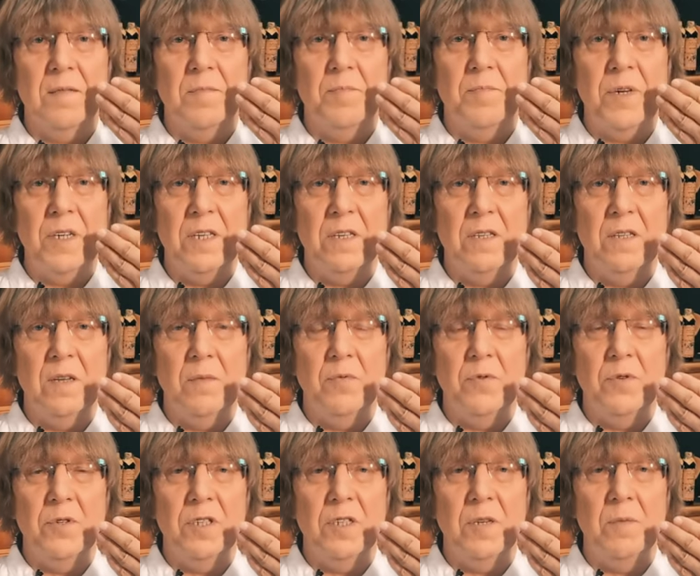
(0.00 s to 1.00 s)
при,
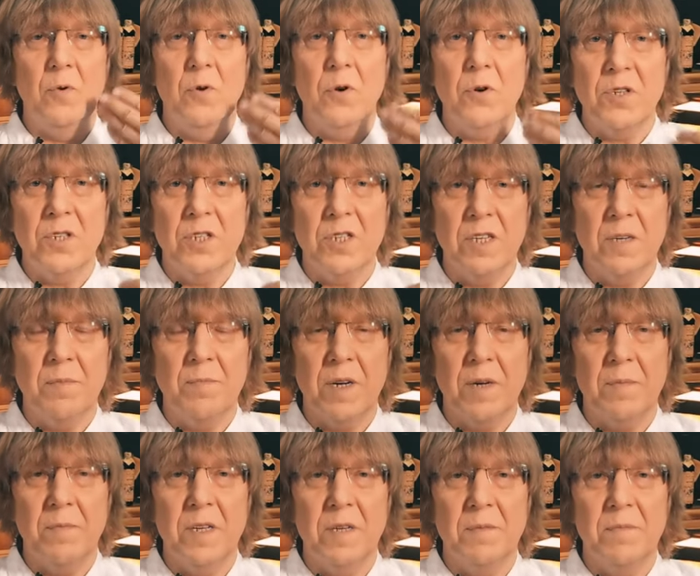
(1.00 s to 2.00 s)
допустим, легочных
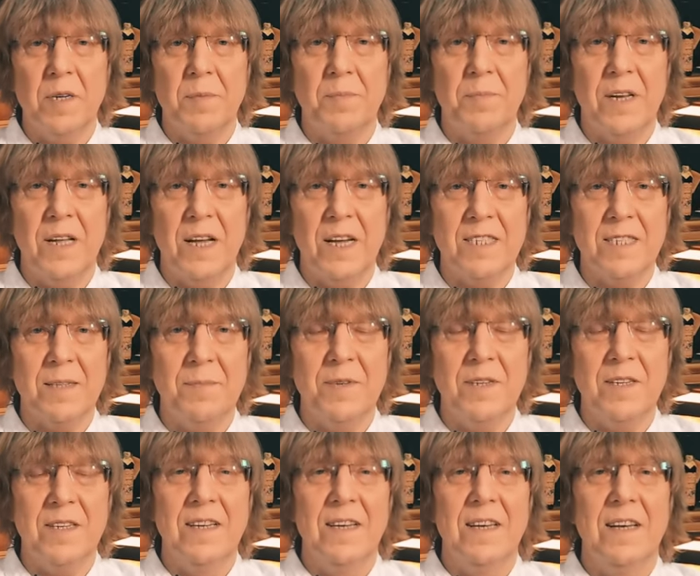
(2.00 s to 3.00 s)
проблемах, при
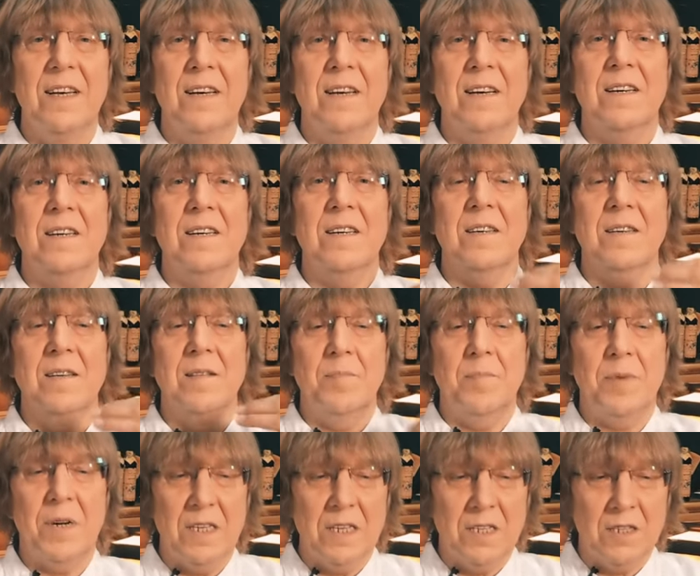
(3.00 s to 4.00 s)
астме
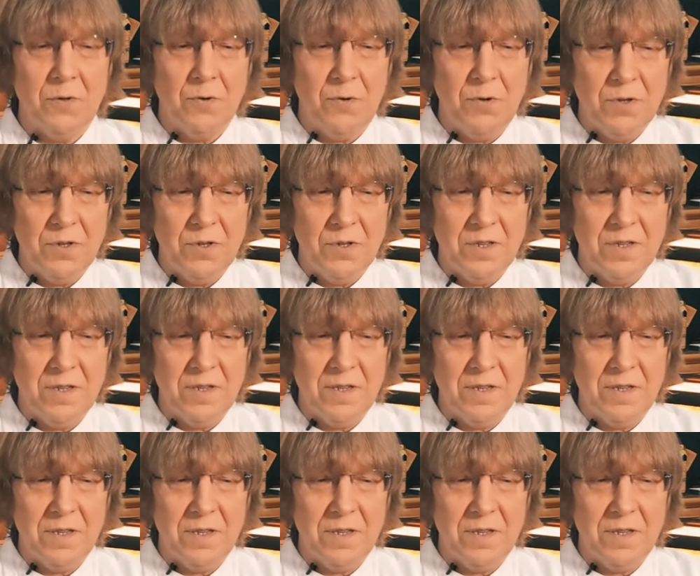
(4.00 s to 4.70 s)
происходит